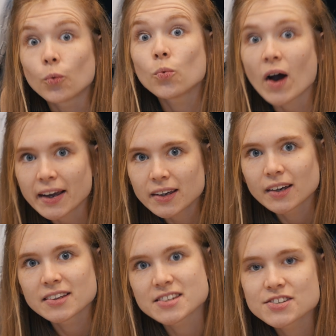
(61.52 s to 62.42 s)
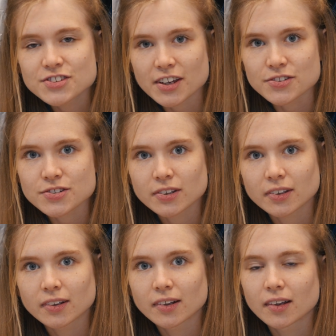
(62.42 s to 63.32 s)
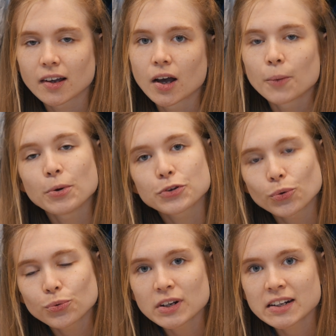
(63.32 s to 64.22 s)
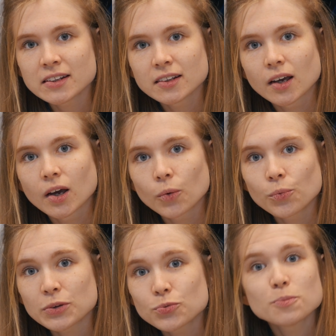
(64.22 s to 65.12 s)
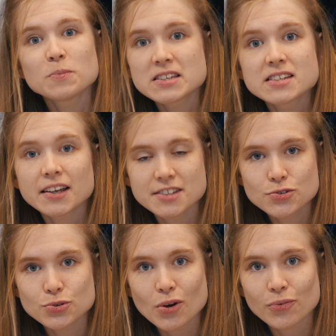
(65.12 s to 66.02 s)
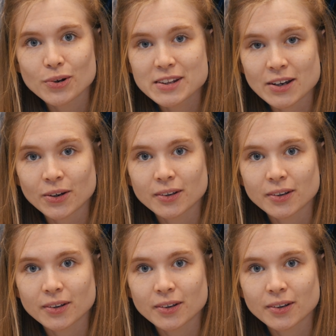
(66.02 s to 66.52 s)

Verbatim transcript: why this change. But concretely, what would be attitude of leader